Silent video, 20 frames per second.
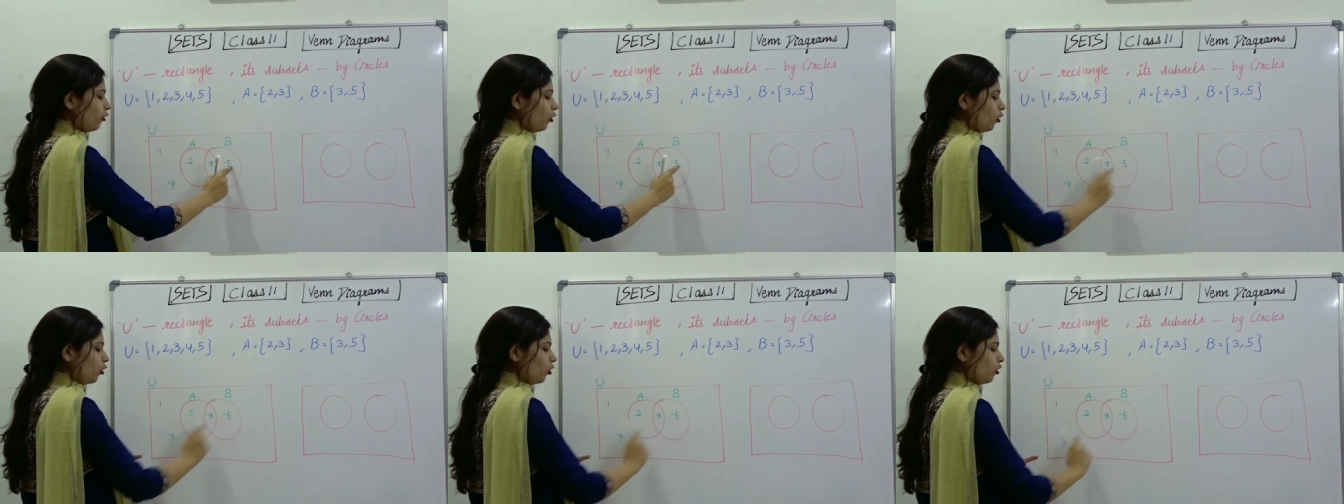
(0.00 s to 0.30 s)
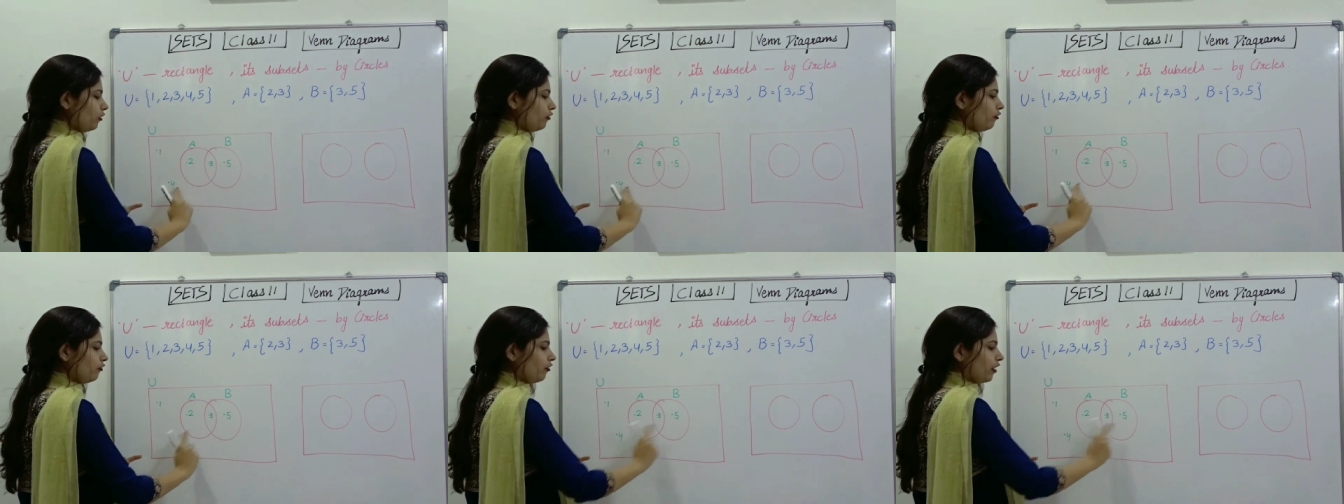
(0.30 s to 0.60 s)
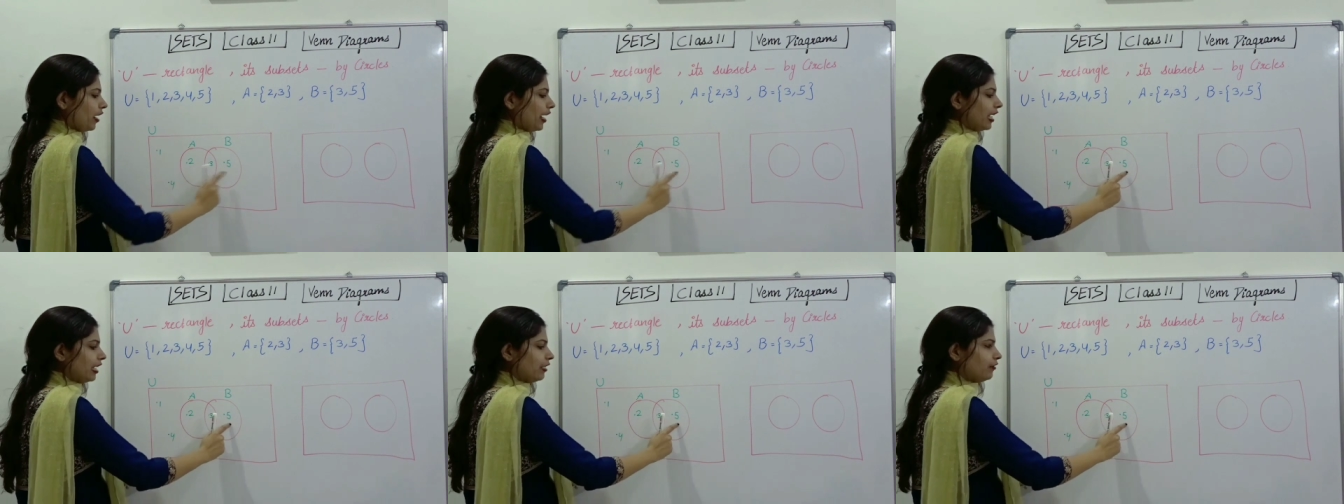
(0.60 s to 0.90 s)
फोर
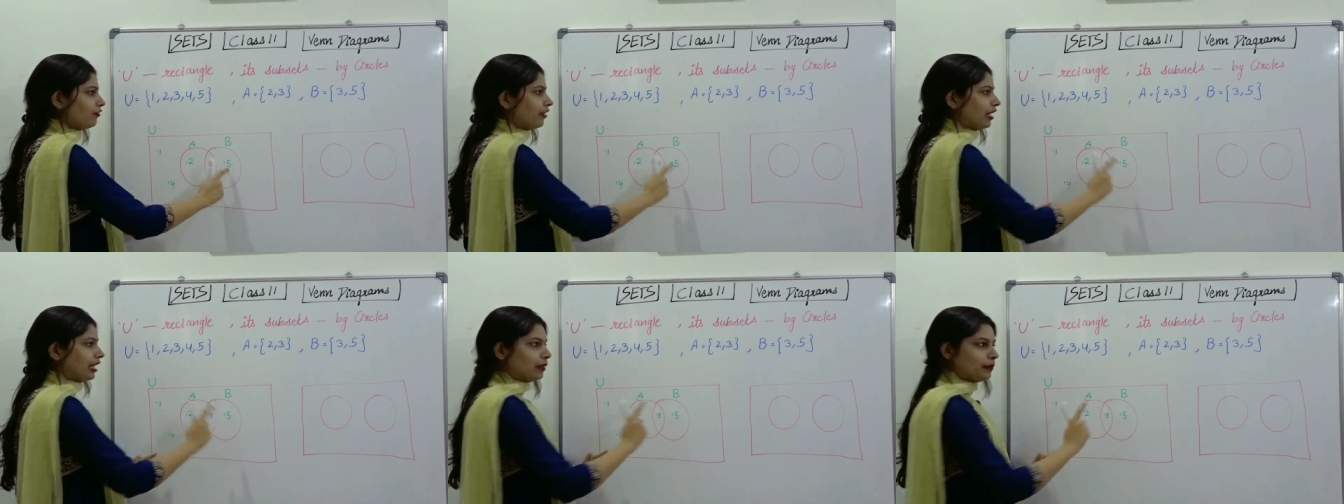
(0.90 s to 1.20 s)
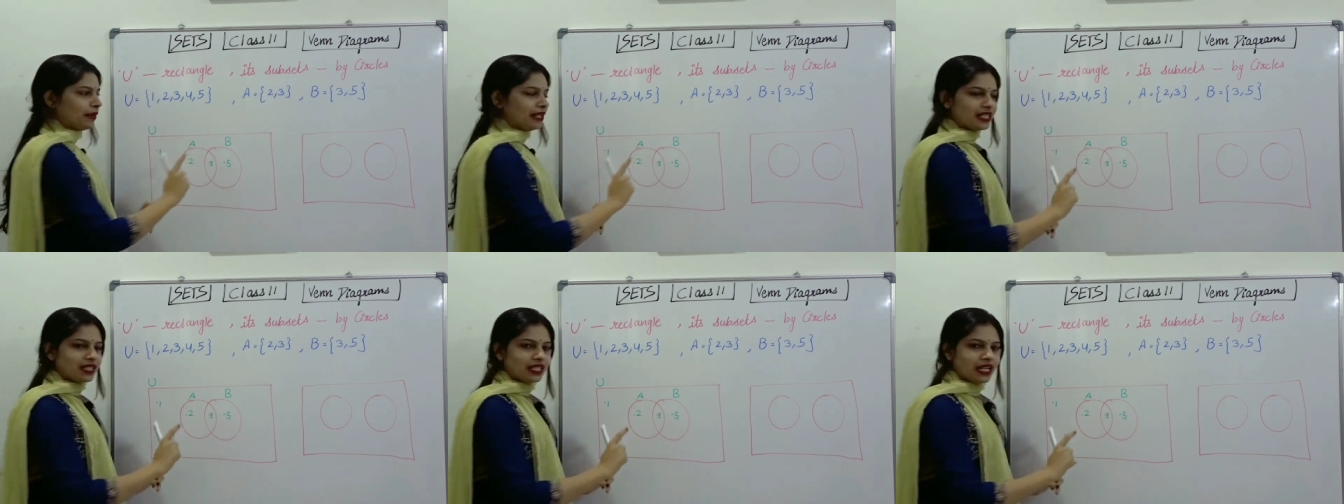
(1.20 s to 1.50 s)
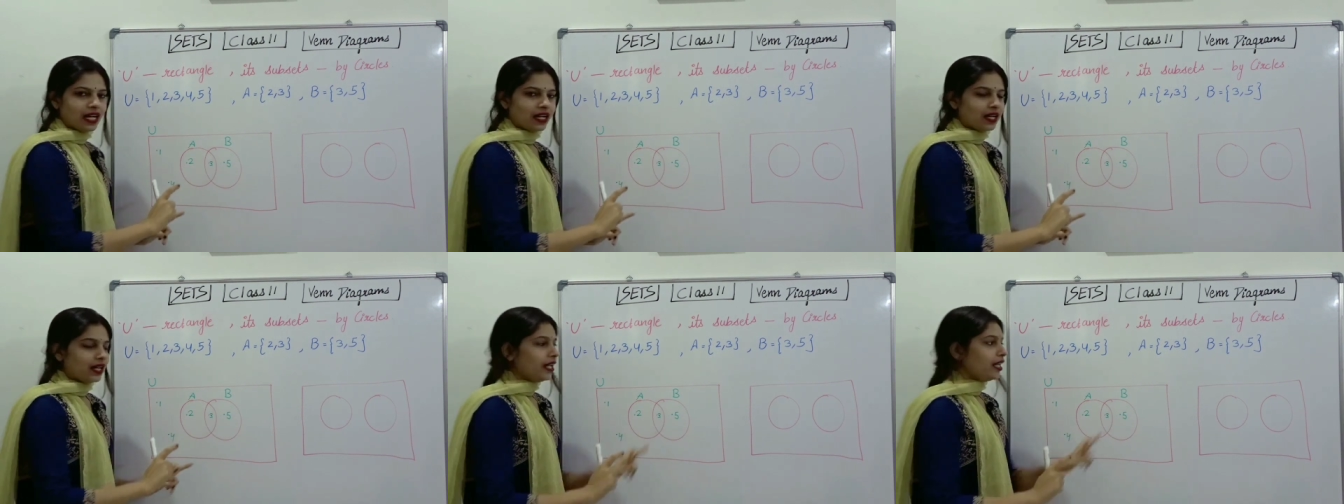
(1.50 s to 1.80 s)
फाइव
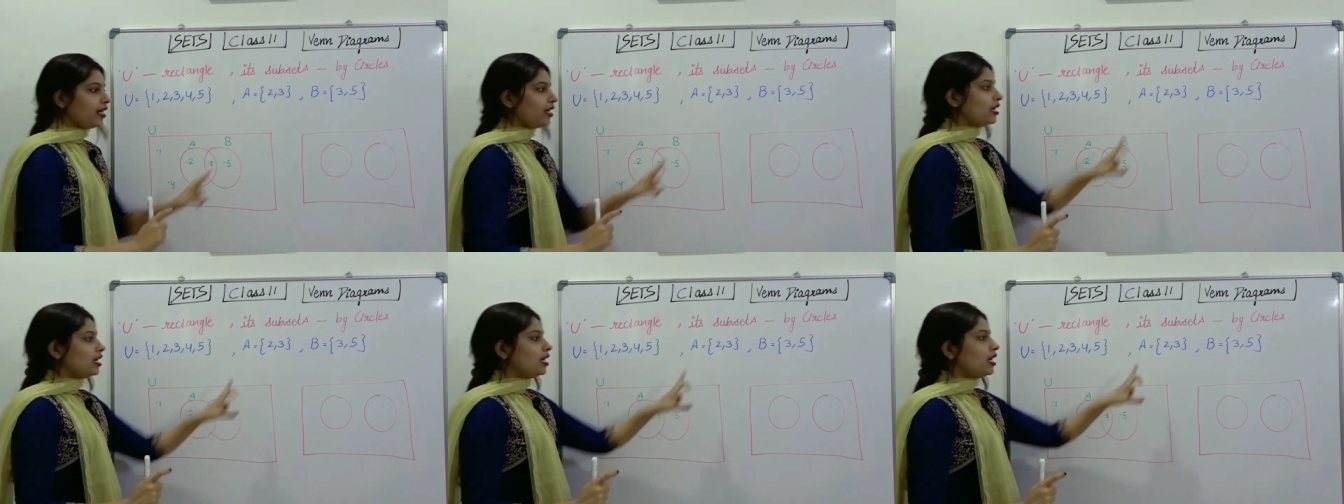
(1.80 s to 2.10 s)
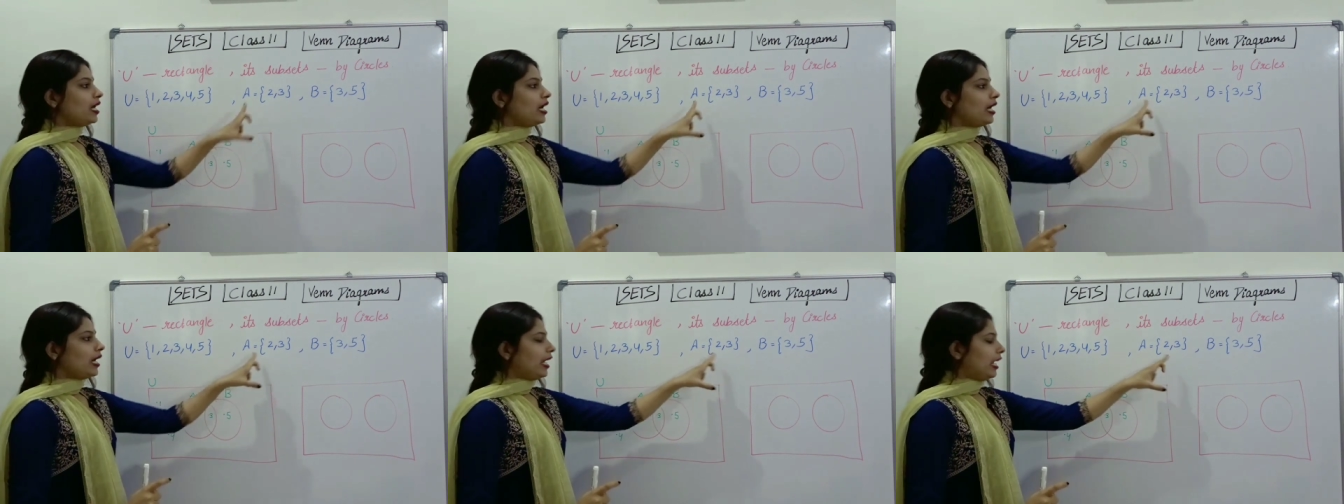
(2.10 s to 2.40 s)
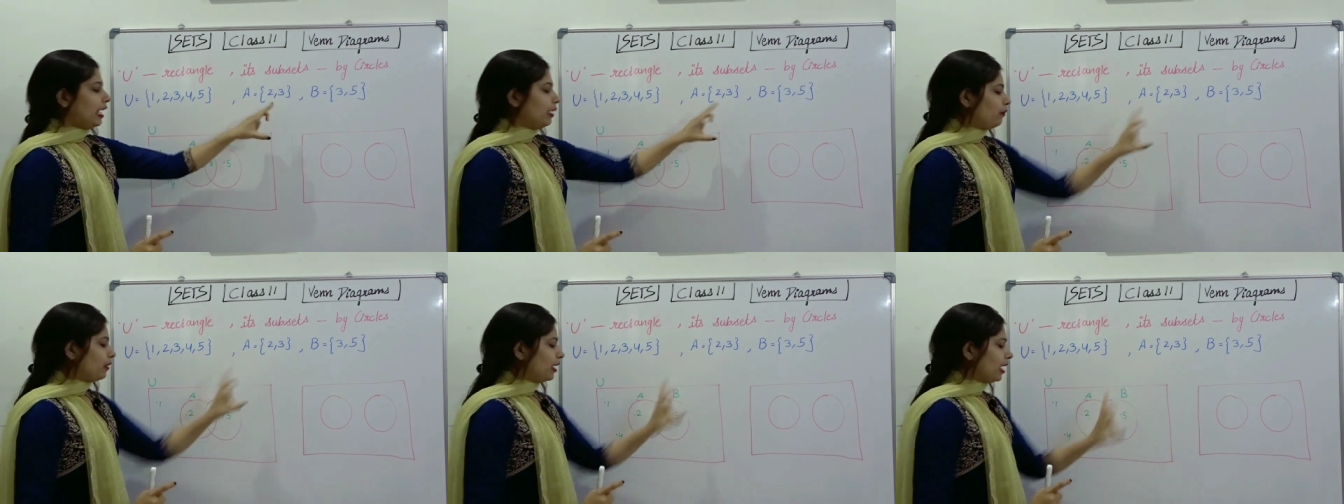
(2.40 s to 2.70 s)
एलिमेंट्स आ गए
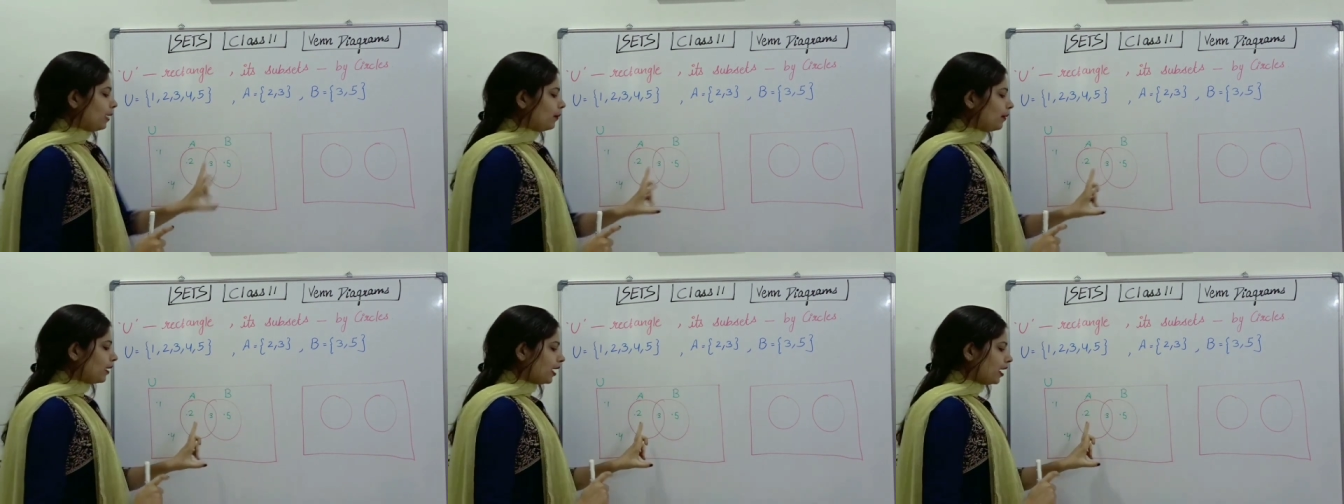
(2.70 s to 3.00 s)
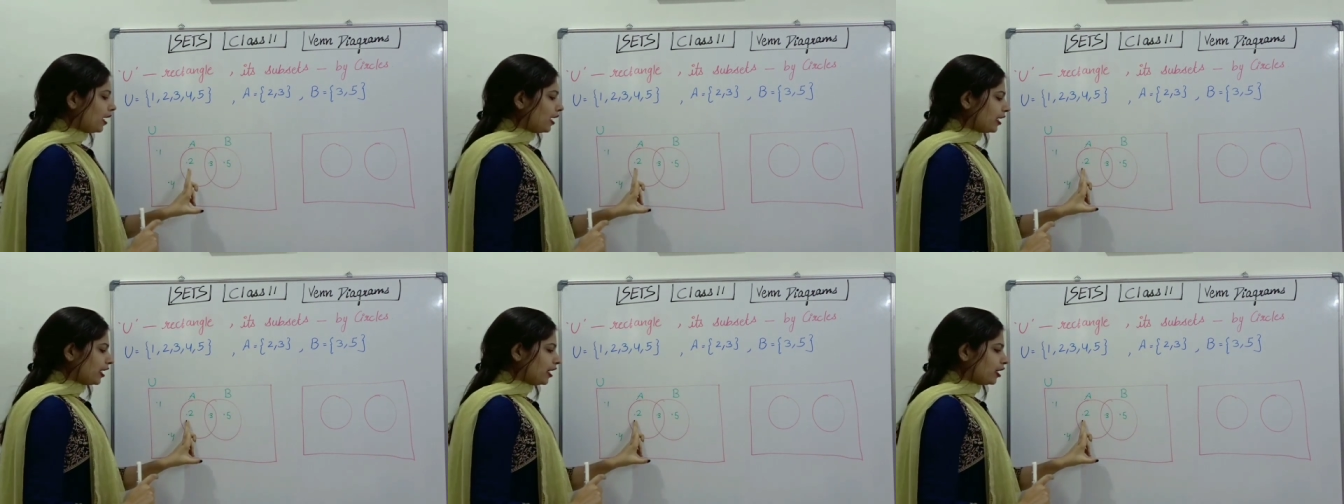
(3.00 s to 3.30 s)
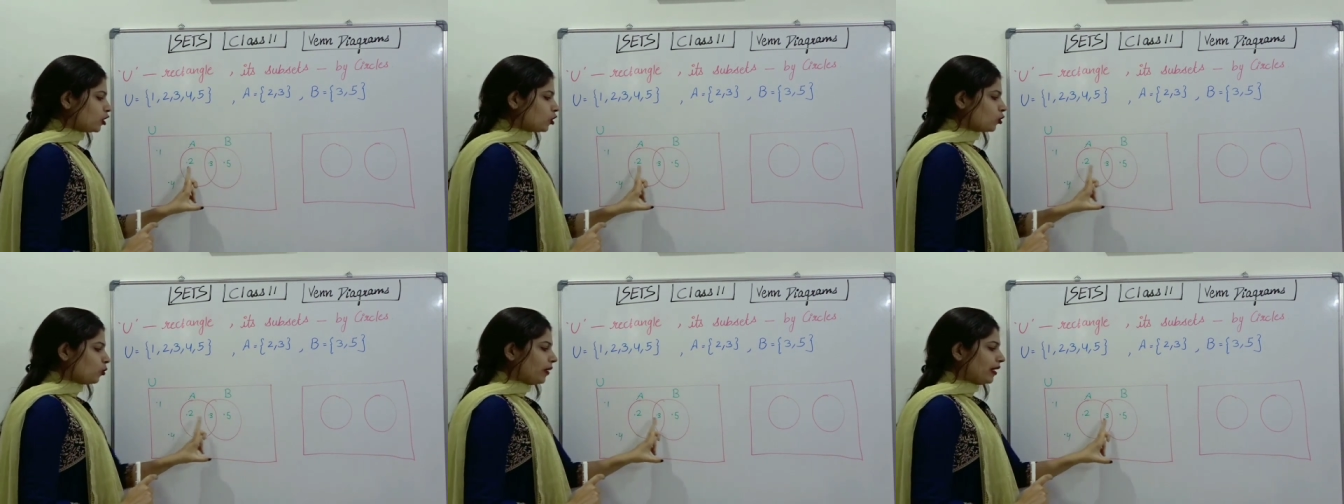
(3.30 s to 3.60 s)
ए में हमारा आ
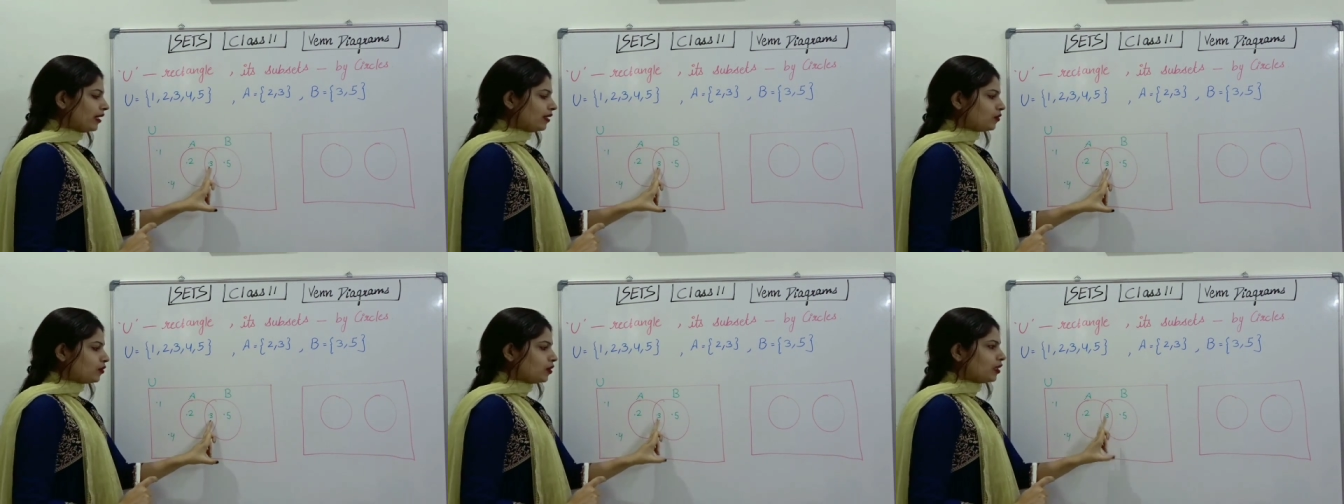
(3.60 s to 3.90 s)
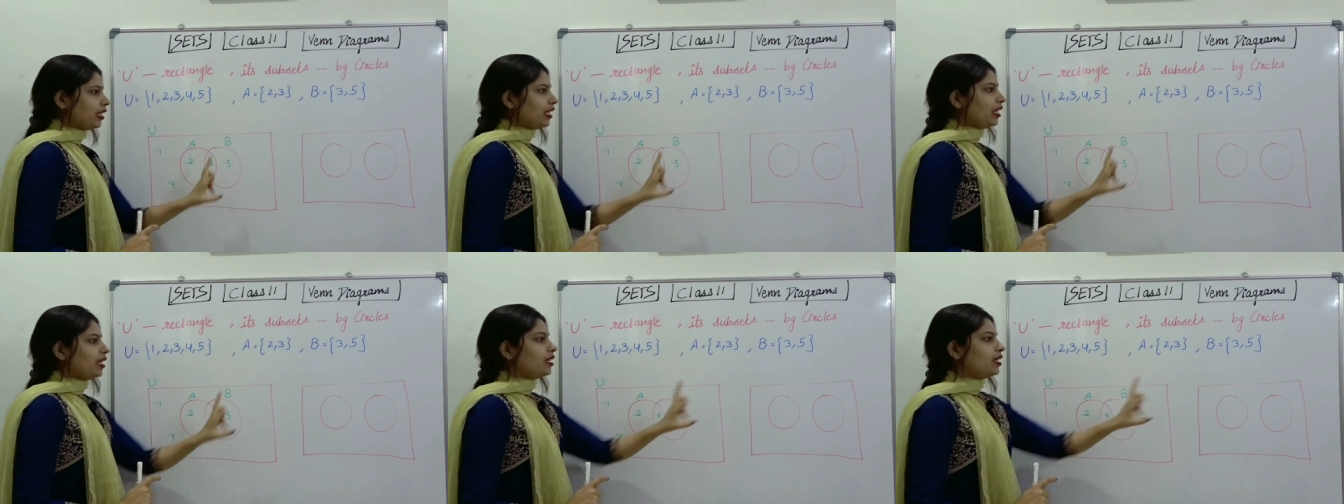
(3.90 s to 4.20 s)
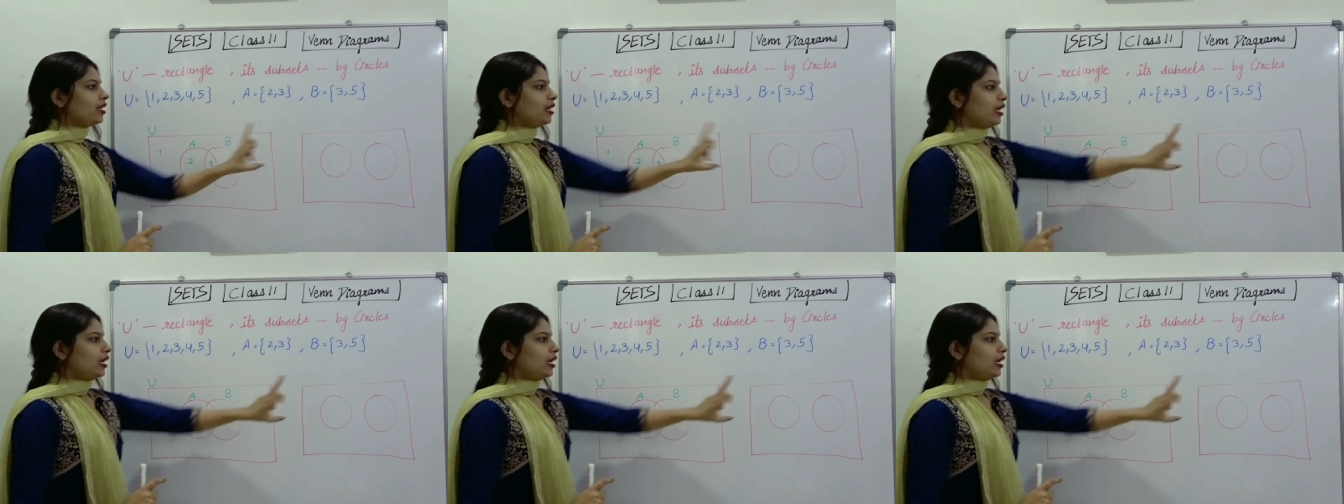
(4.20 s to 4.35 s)
गया टू एंड थ्री